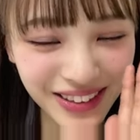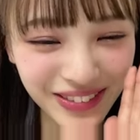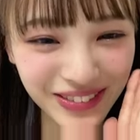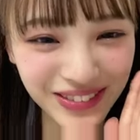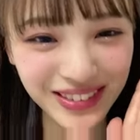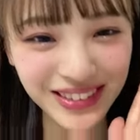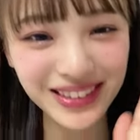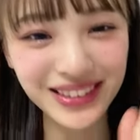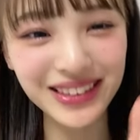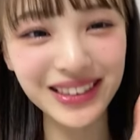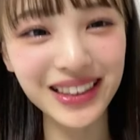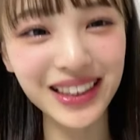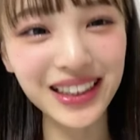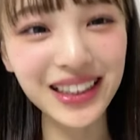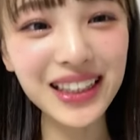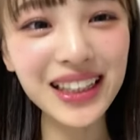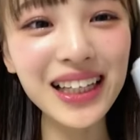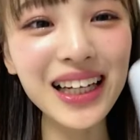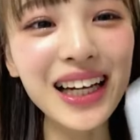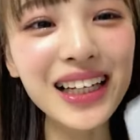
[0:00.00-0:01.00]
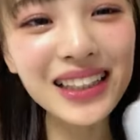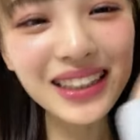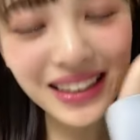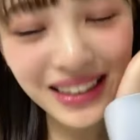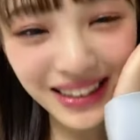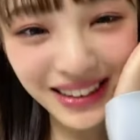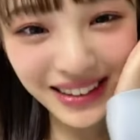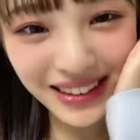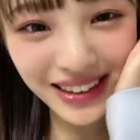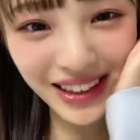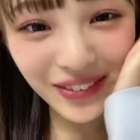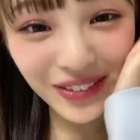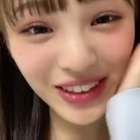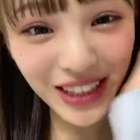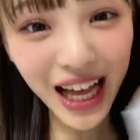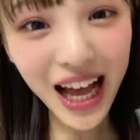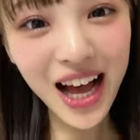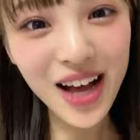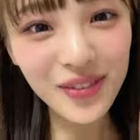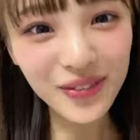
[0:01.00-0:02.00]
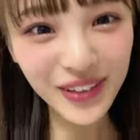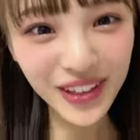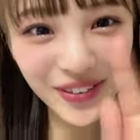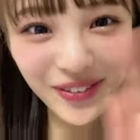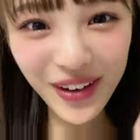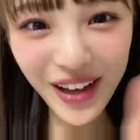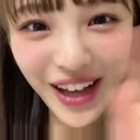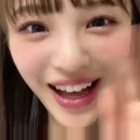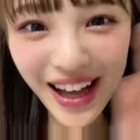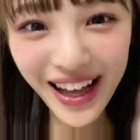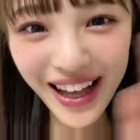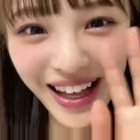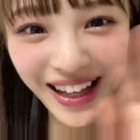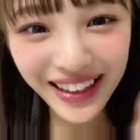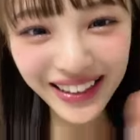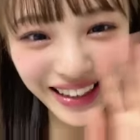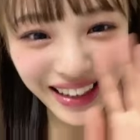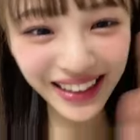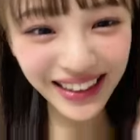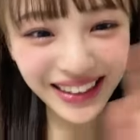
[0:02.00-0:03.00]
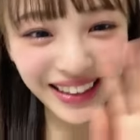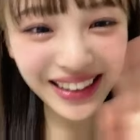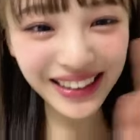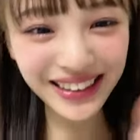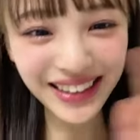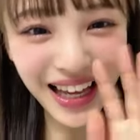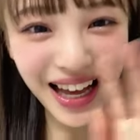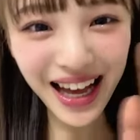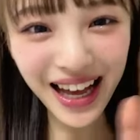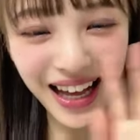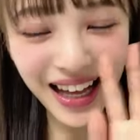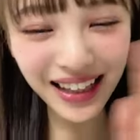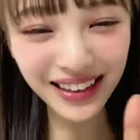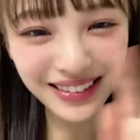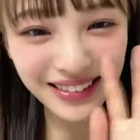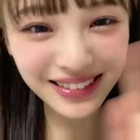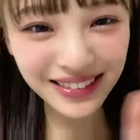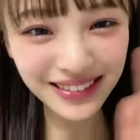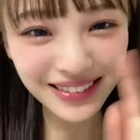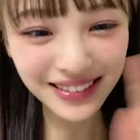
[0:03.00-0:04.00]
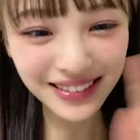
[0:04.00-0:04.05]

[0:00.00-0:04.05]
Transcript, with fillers: もうすぐかなありがとうございましたあバイバイありがとう